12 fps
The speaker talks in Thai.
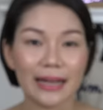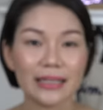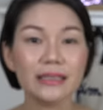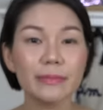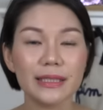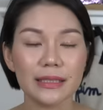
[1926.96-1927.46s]
คะ
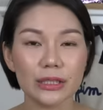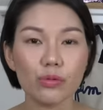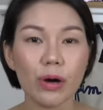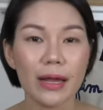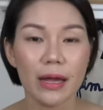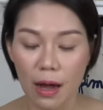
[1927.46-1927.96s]
คือมันจะ
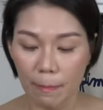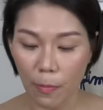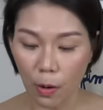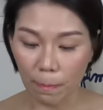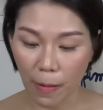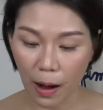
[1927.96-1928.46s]
ช่วยป
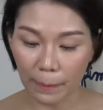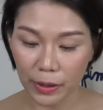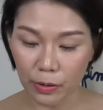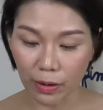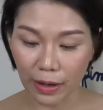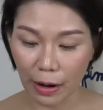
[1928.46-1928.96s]
กป้องผิ
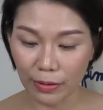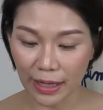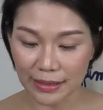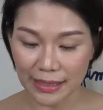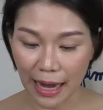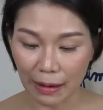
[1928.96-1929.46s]
วของเราเนี่
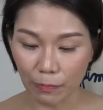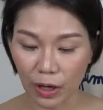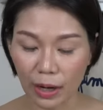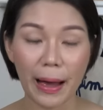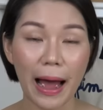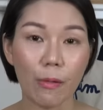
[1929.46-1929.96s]
ยจากม
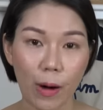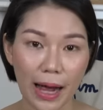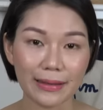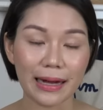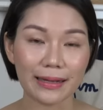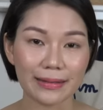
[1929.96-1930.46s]
ลภาวะ
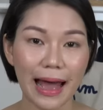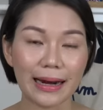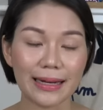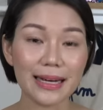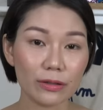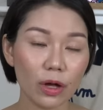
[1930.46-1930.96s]
ต่า
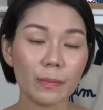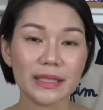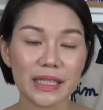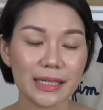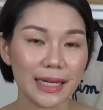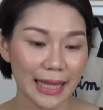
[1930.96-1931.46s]
งๆที่เราต้องเผ
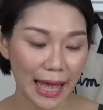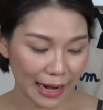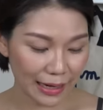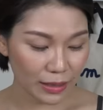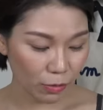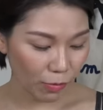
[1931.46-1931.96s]
ชิญในแต่
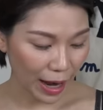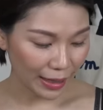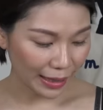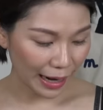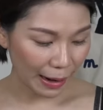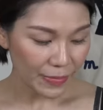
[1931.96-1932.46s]
ละ1วัน
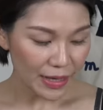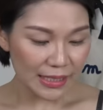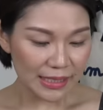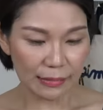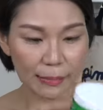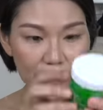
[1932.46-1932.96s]
นะคะ
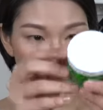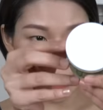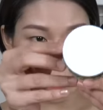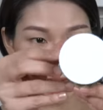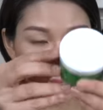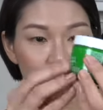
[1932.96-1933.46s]
สำหรับอัน
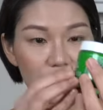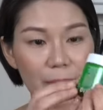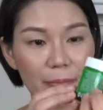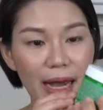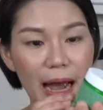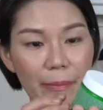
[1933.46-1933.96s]
นี้เนี่ยพิม
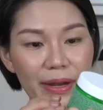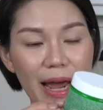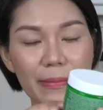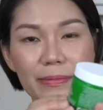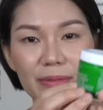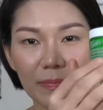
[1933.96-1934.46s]
จำราคาไม่ได้
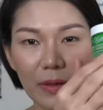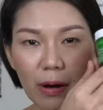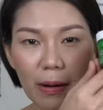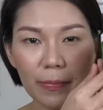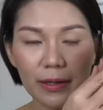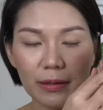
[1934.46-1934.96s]
พิมจำได้
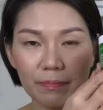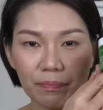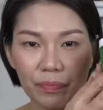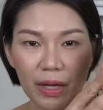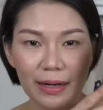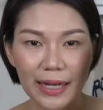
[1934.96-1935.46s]
ว่ามัน
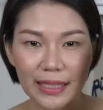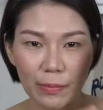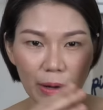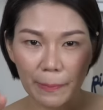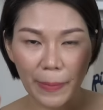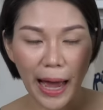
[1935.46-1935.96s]
น่าจะ
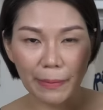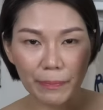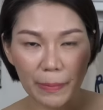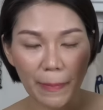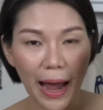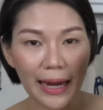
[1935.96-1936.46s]
มาพันป
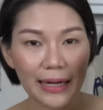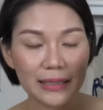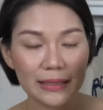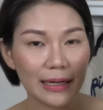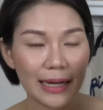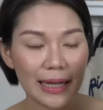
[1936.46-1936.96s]
ลา
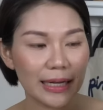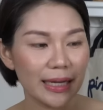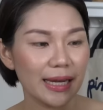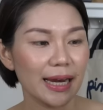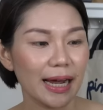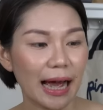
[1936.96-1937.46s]
ยๆอะไรอย่าง
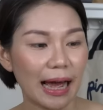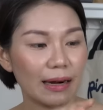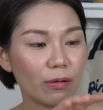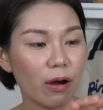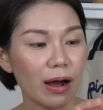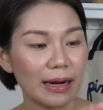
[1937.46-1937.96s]
นี้เนี่ยนะคะ
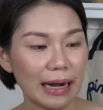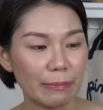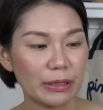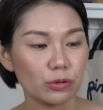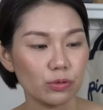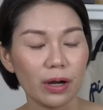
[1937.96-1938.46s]
แล้วก็ขนาด
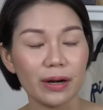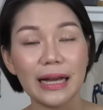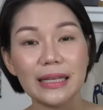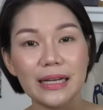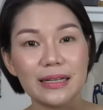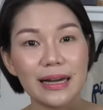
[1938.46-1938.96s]
บรรจุค่อน
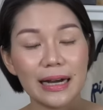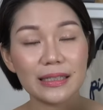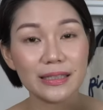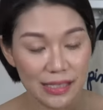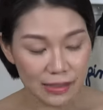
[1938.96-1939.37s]
ข้างเยอะนะคะคือ